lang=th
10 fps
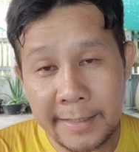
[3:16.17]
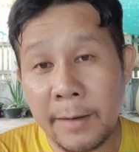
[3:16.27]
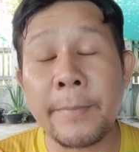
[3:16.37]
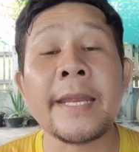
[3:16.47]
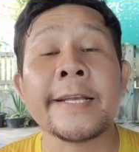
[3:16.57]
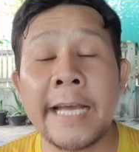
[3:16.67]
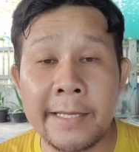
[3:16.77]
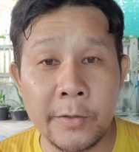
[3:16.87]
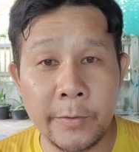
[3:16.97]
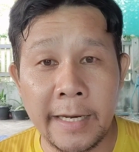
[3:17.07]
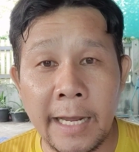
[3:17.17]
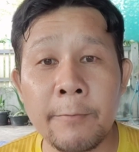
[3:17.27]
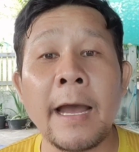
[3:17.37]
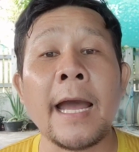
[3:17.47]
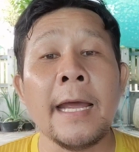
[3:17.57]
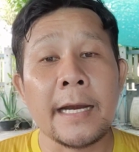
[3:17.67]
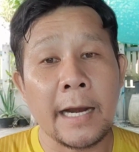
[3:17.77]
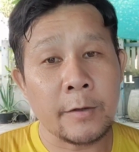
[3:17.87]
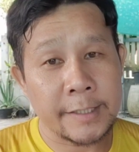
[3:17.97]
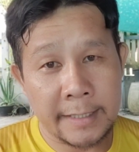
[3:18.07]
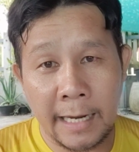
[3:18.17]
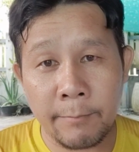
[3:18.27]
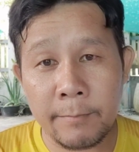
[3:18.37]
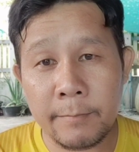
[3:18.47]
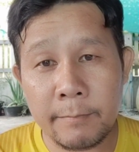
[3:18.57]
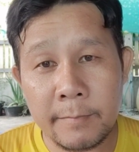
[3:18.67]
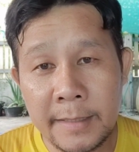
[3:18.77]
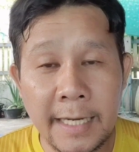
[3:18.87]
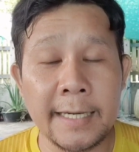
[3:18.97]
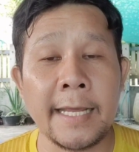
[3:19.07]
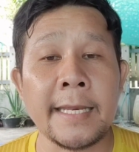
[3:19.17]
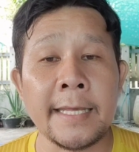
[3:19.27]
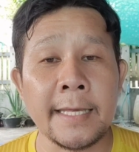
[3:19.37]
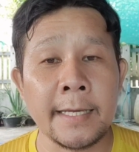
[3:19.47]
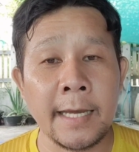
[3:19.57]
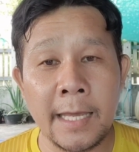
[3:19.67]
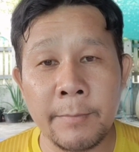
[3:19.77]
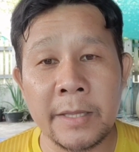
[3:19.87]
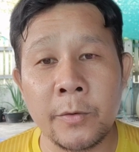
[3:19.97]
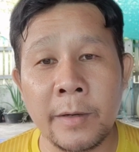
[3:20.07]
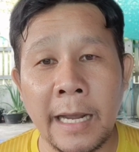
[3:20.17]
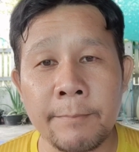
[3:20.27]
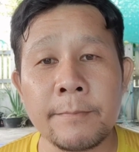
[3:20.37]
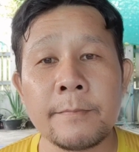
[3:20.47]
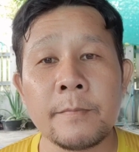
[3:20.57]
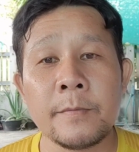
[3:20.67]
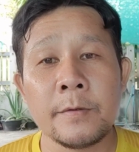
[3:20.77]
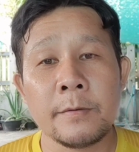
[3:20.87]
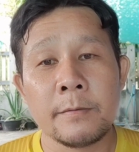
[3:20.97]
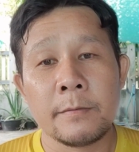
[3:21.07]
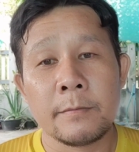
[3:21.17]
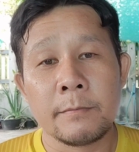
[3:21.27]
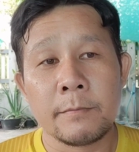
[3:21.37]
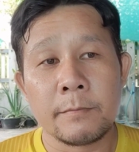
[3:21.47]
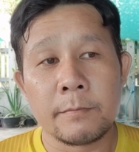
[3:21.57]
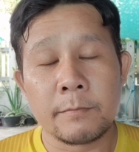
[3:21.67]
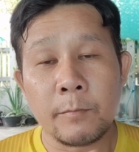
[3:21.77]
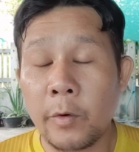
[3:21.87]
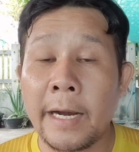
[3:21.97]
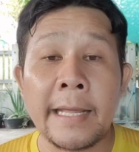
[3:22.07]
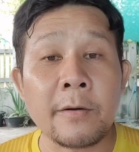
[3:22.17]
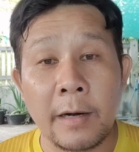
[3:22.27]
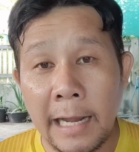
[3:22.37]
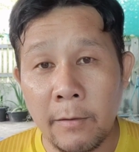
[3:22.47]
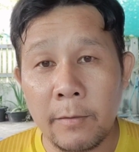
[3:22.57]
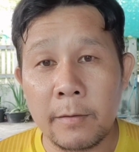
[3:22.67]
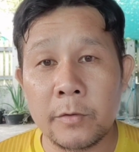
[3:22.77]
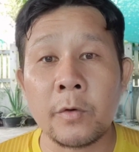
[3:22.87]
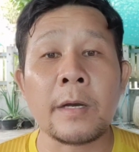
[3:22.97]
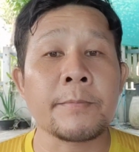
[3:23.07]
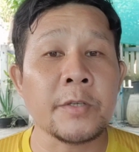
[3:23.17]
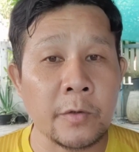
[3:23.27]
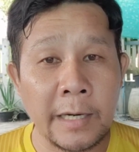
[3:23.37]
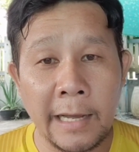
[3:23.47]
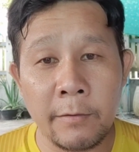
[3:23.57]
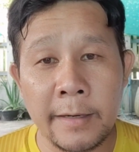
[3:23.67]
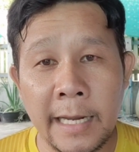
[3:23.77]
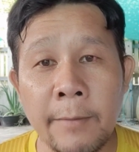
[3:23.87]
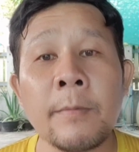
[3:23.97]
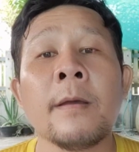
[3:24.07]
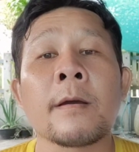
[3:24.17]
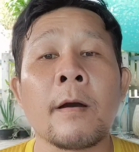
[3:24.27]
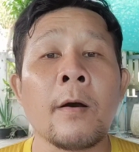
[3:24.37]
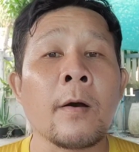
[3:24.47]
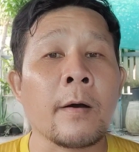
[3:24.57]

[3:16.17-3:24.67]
ยังไม่แน่ชัดอยู่นะครับ ว่าเราจะทำเรื่องไหนดีให้มันตรงกับ บุคลิกของเรา ตรงกับจุดของเรานะครับ ก็